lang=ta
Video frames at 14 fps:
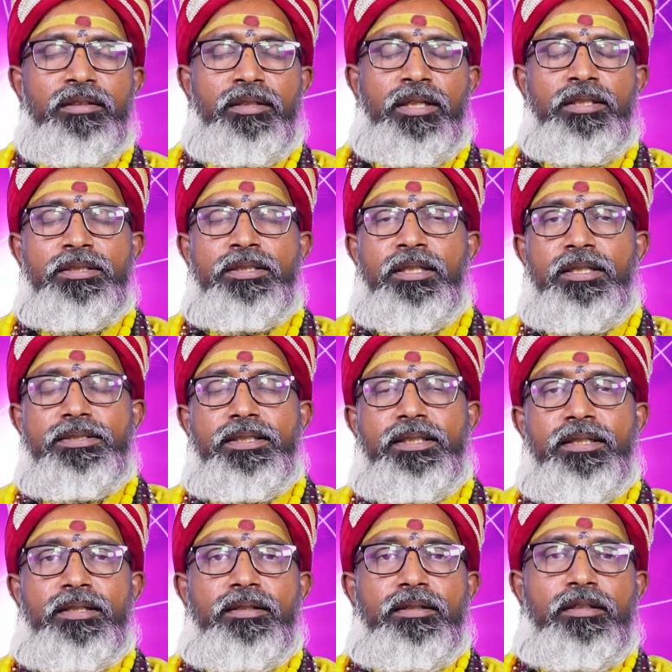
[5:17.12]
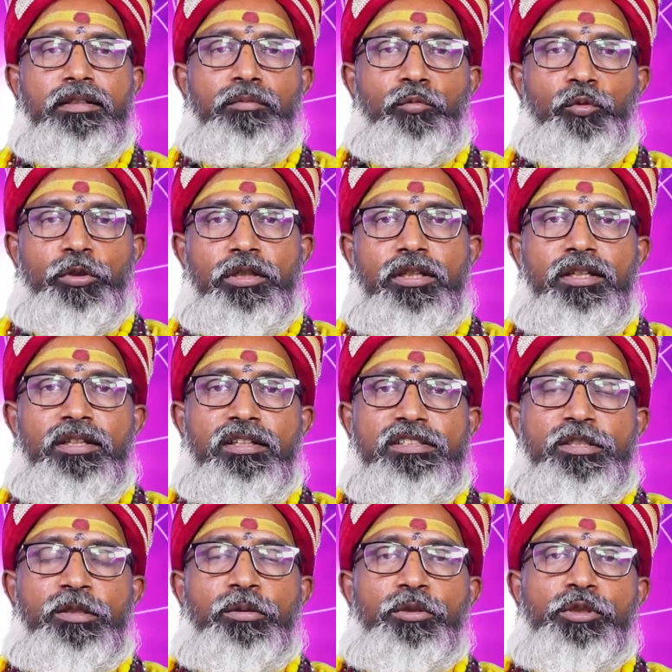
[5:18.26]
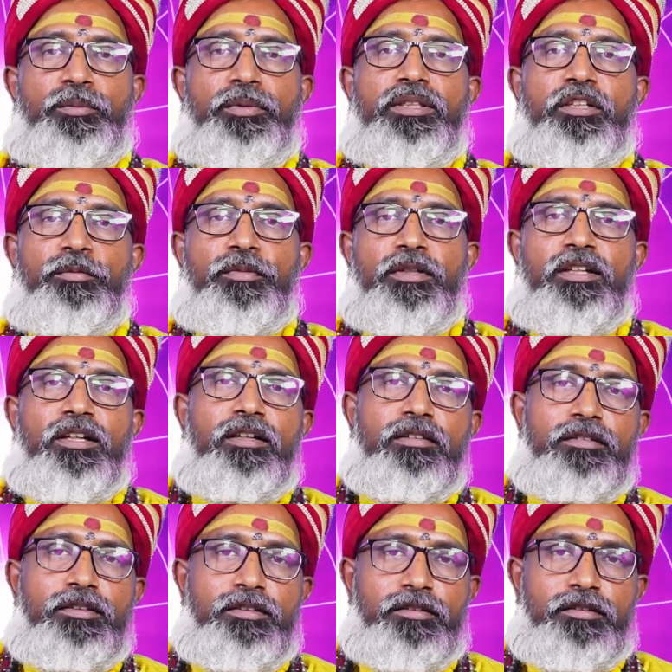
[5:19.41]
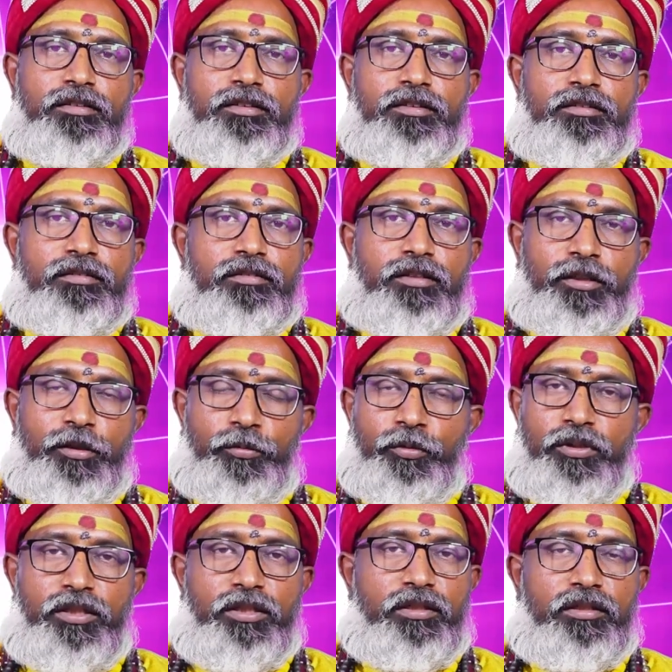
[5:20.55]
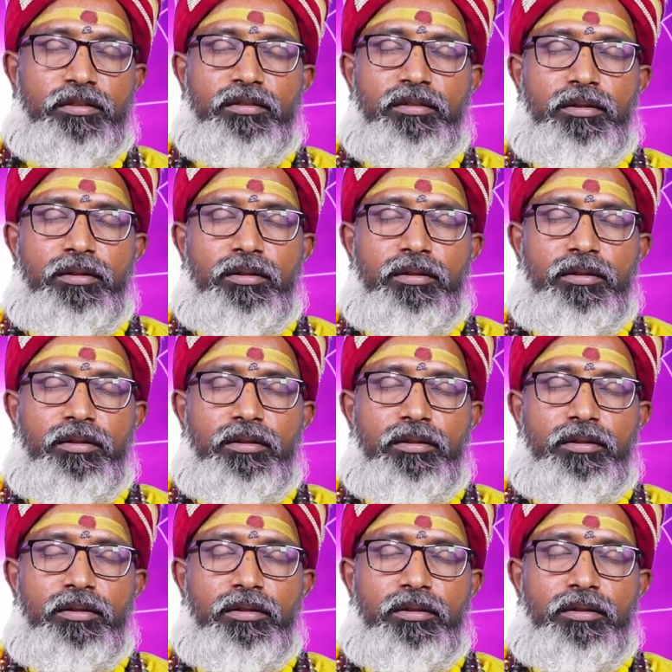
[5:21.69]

தனுசு ராசிக்காரங்களுக்கு முதல் சந்தோஷமே திருமணம் தான் அதை கொடுத்துறாரு